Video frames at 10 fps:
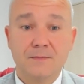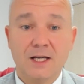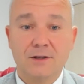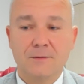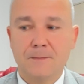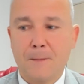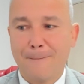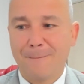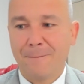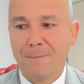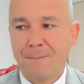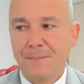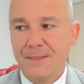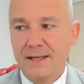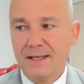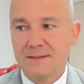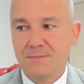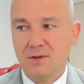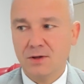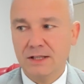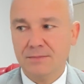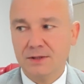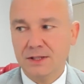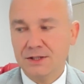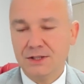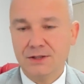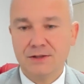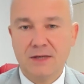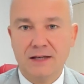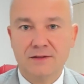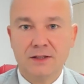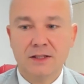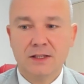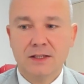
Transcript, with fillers: taką, takie spokojne podejście do sprawy,